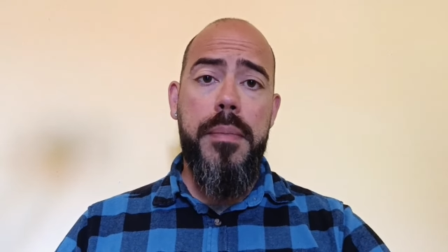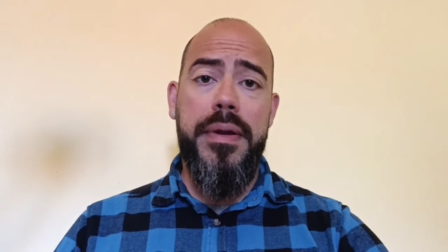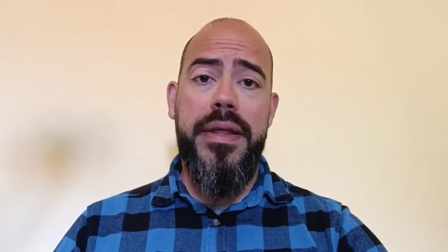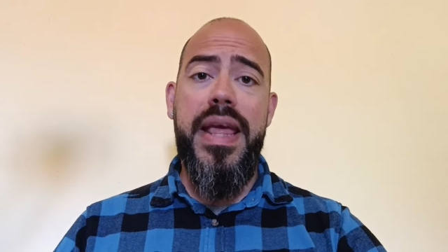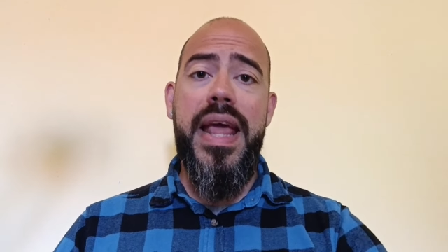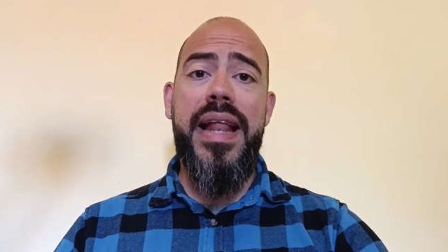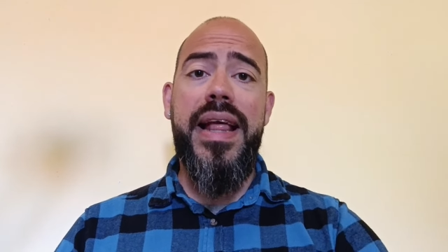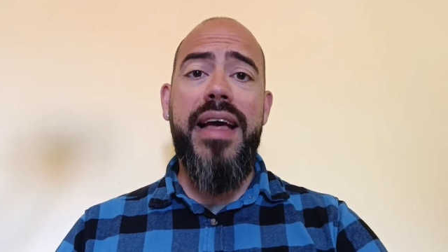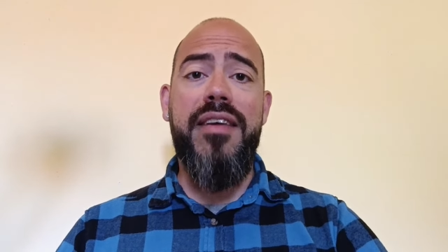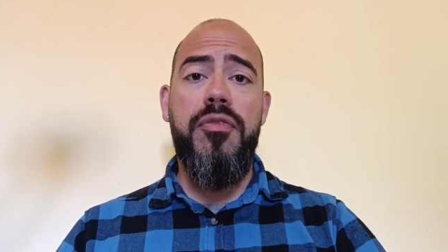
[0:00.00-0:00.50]

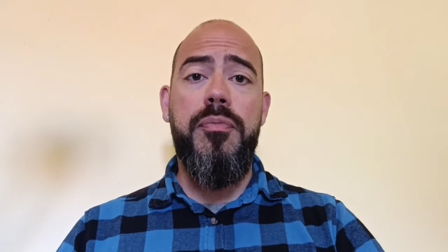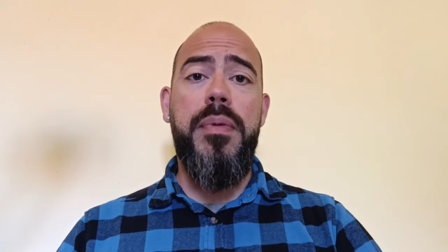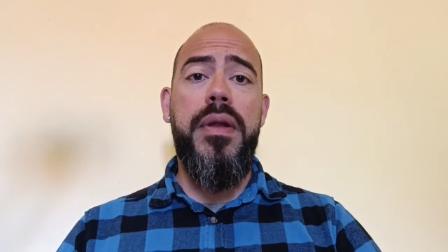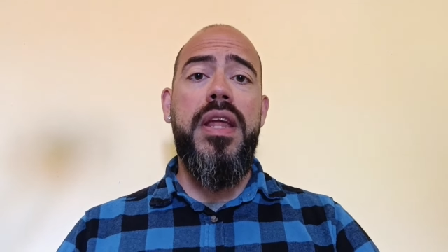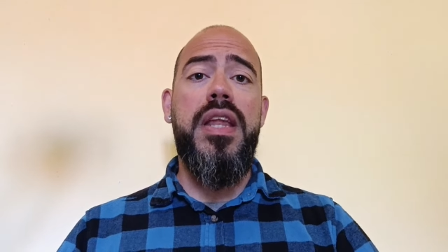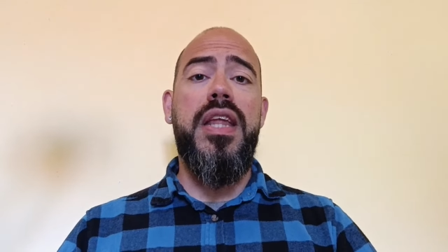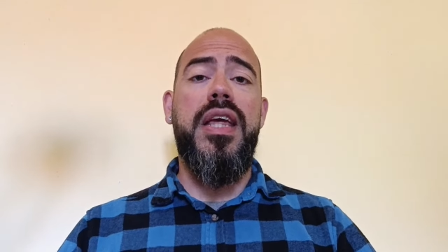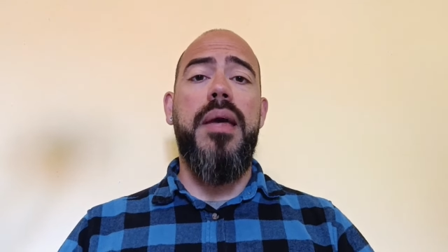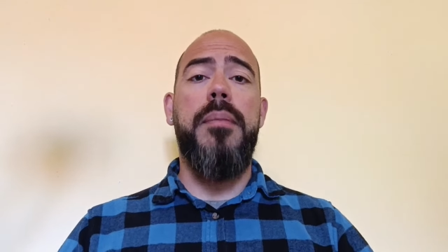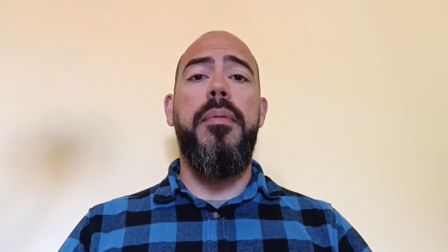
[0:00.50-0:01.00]
che il
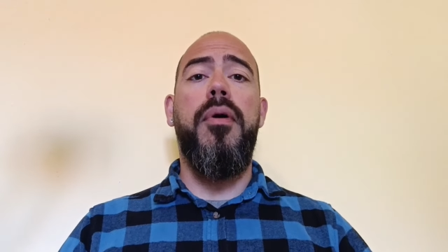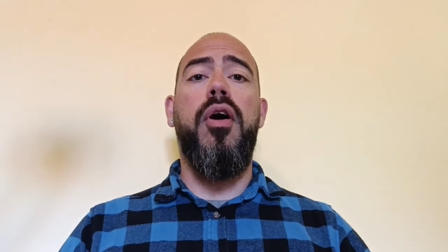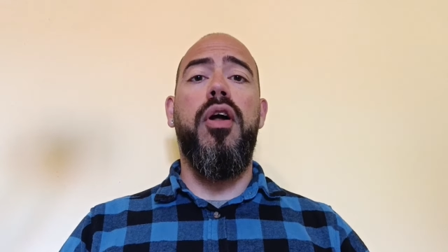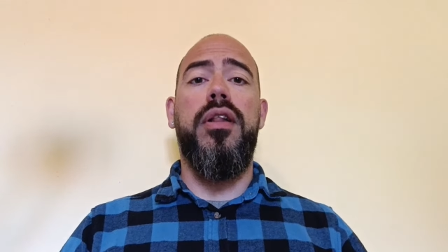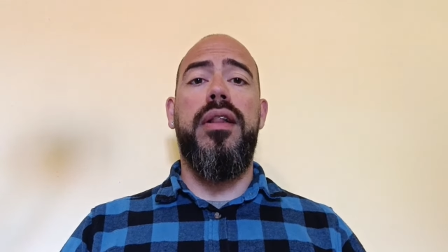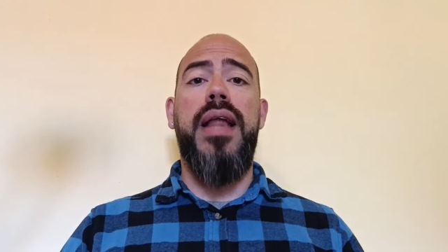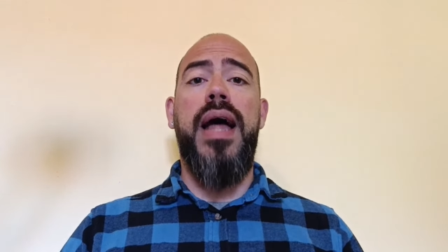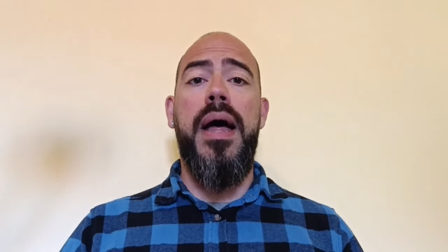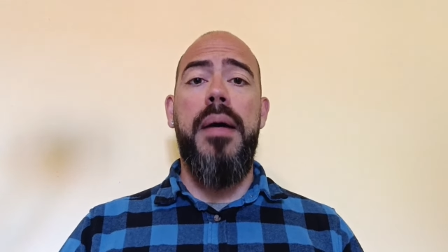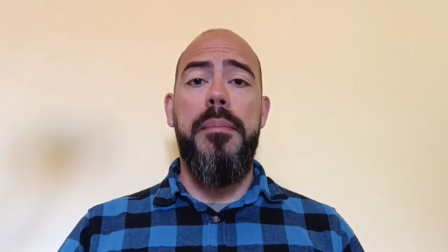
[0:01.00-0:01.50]
Gasperini che
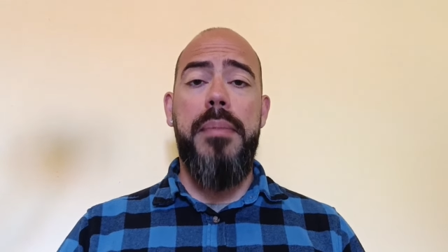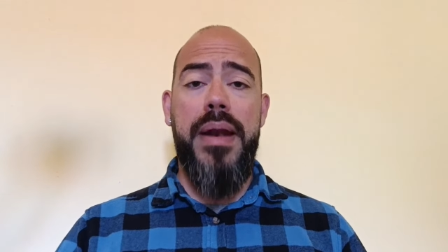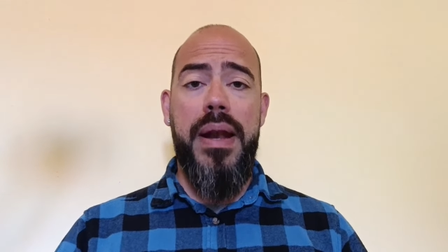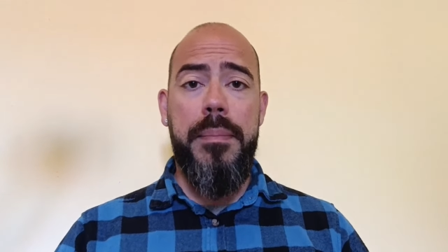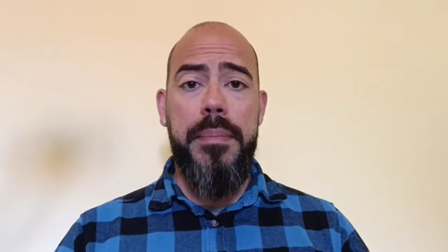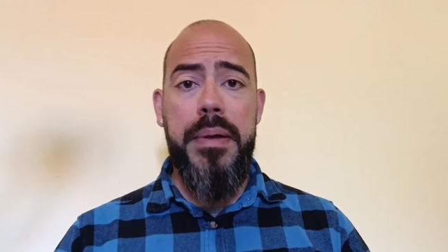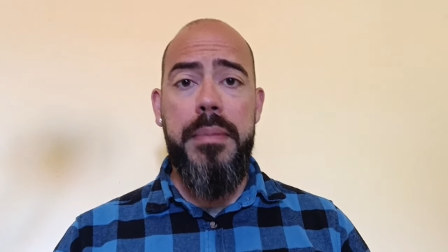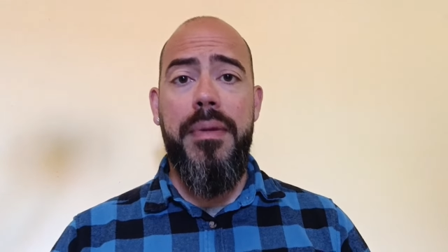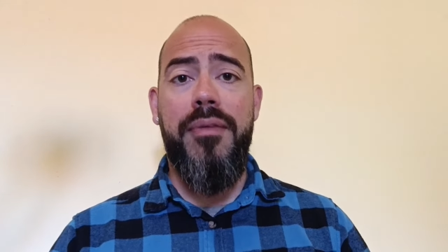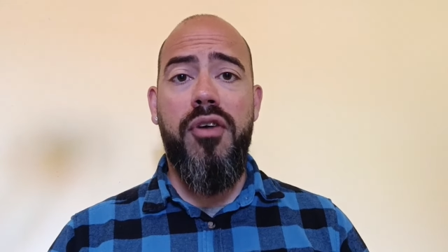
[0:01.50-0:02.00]
porta per la
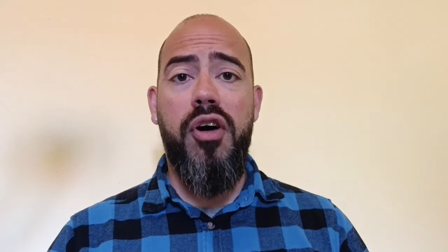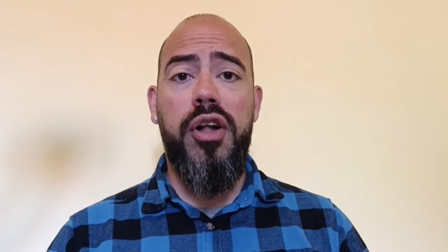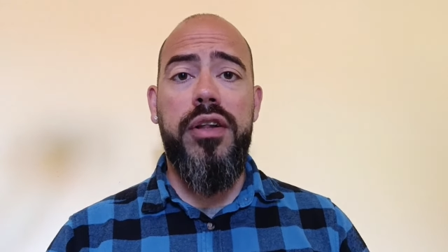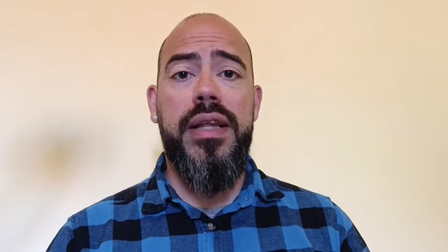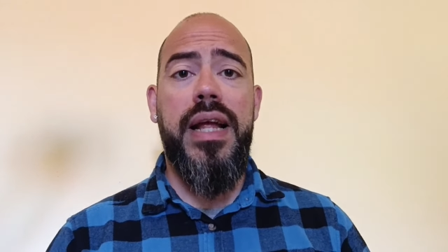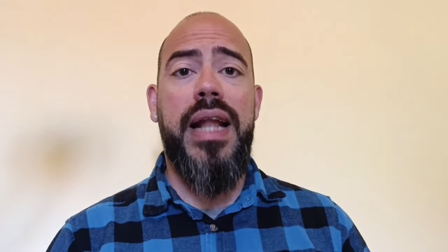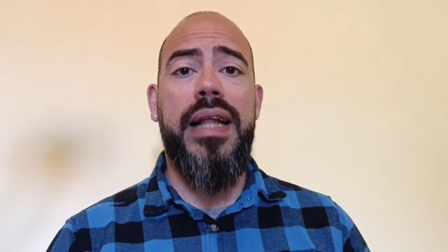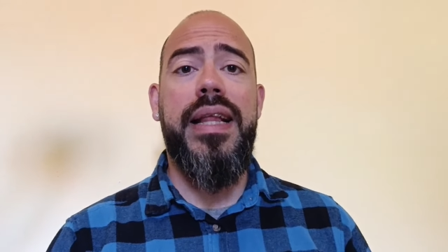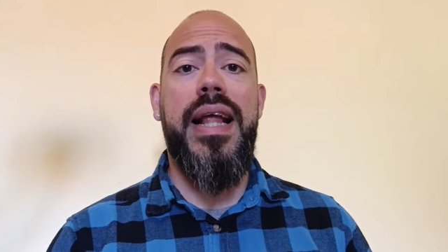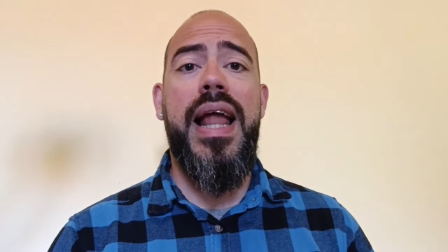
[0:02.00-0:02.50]
prima
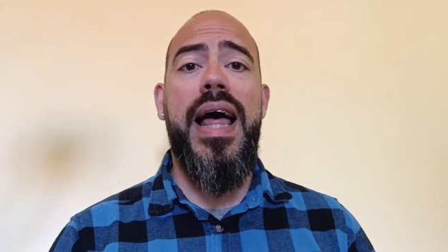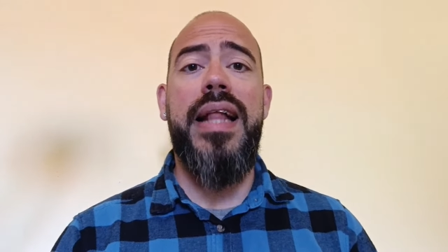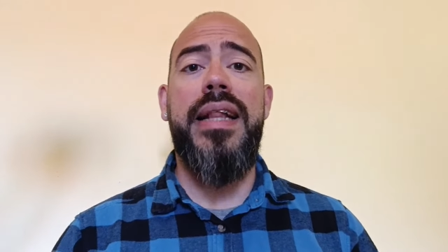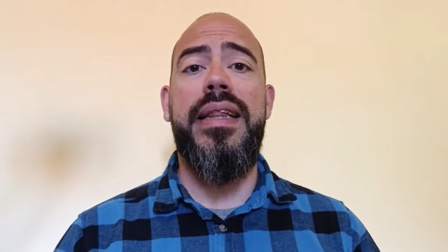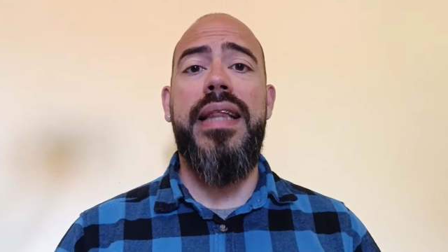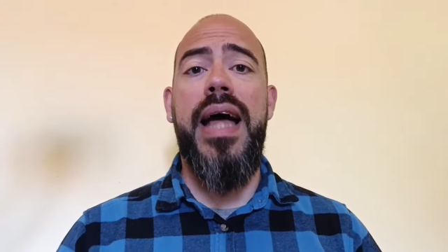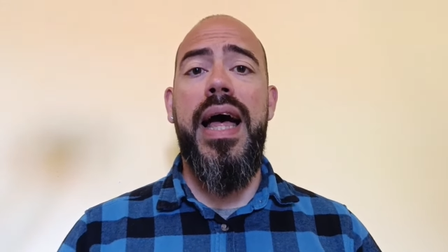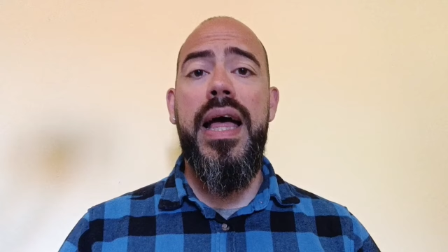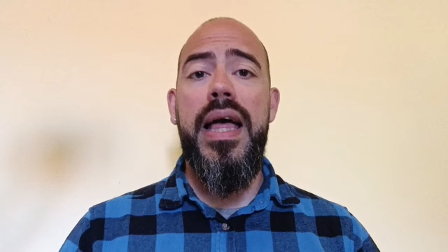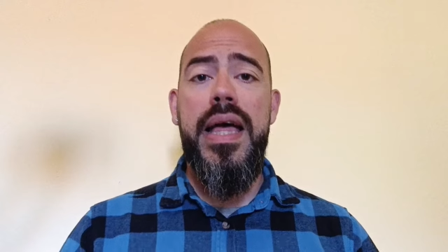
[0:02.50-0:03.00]
volta
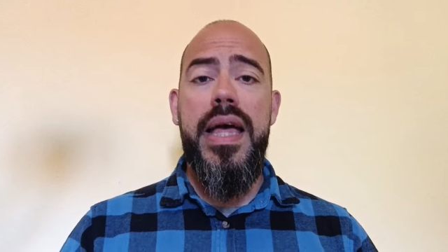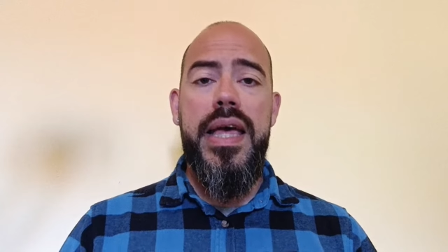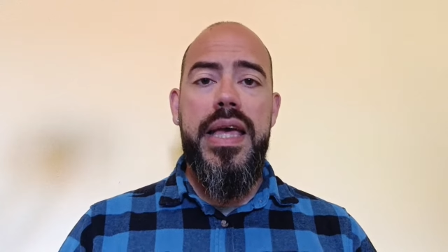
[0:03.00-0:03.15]
l'Atalanta